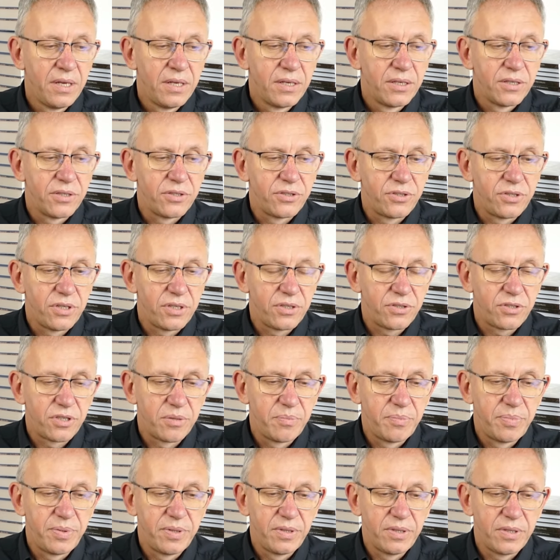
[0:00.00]
że
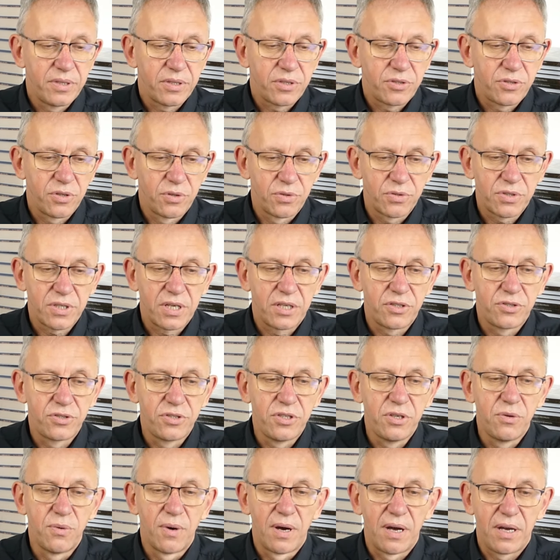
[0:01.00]
żeby książka
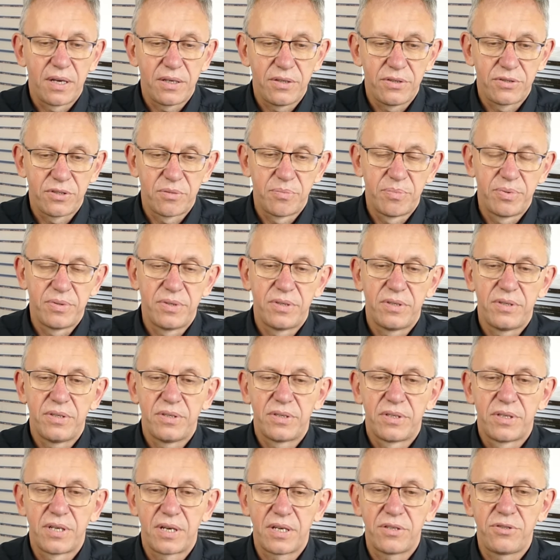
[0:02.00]
żyła i żeby
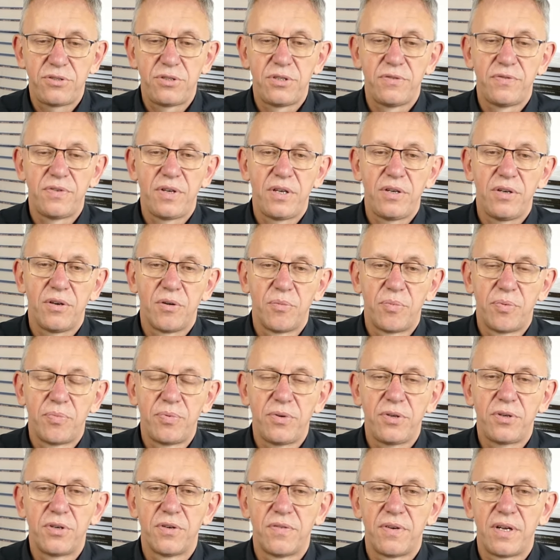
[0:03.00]
treści w niej
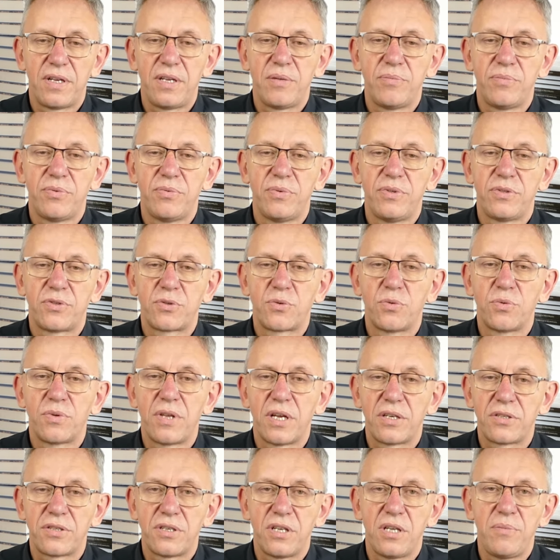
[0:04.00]
opublikowane były
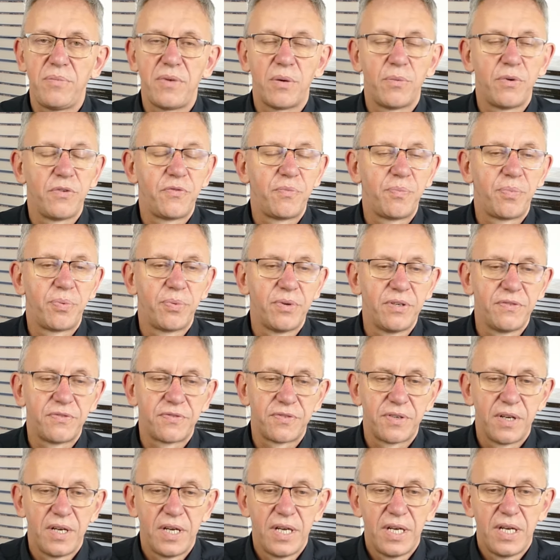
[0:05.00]
skuteczne i miały
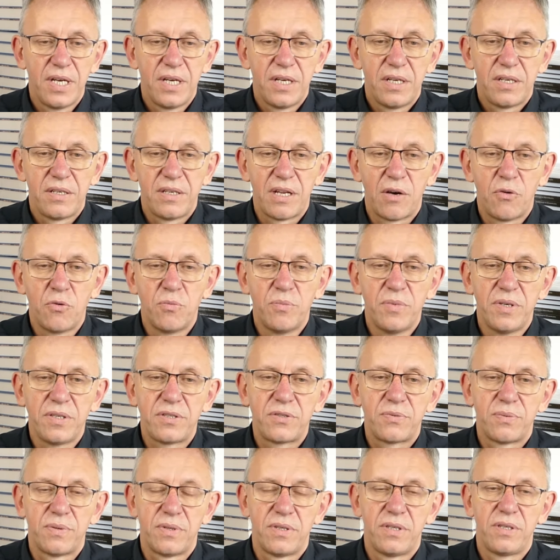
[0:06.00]
wpływ na
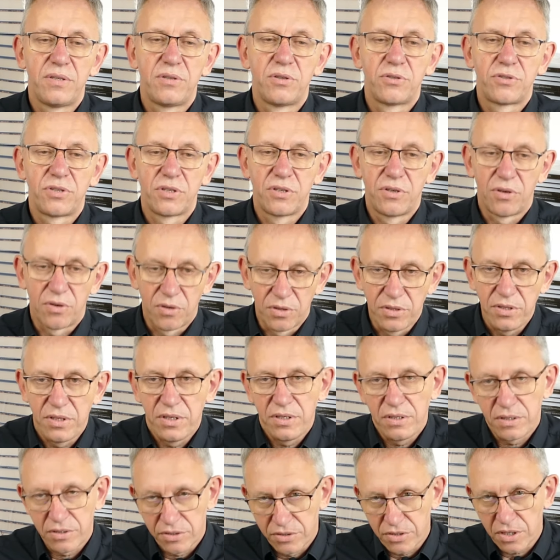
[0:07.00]
umysły, do czego
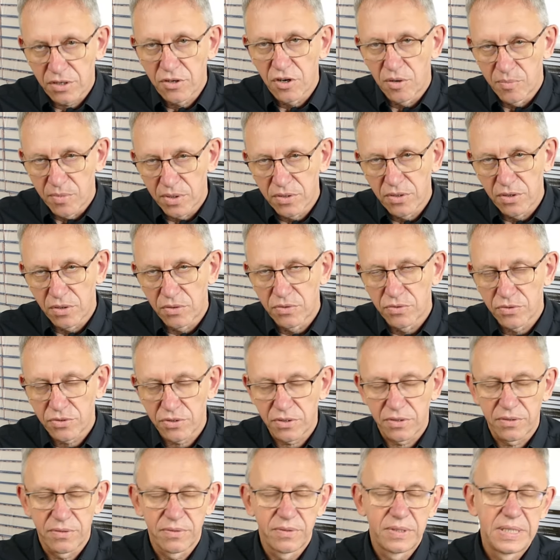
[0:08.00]
oni rzekomo
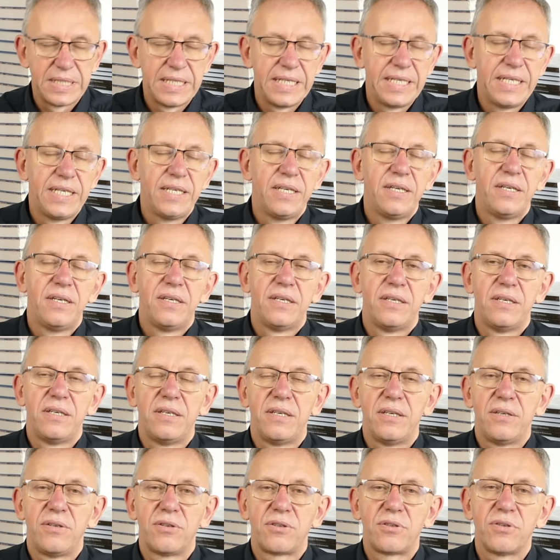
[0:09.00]
dążą,
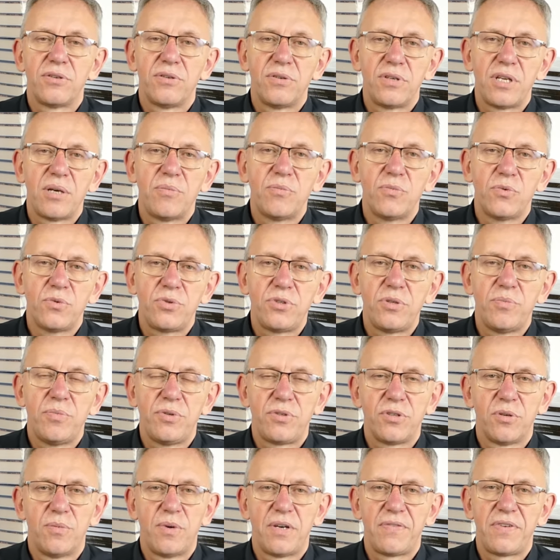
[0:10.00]
e, no to ona musi
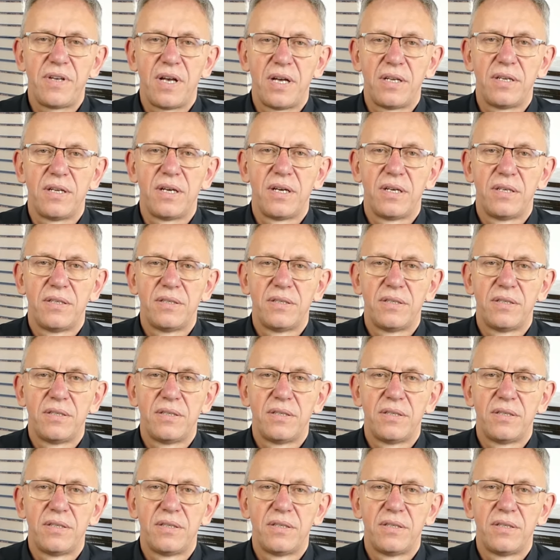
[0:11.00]
być omawiana.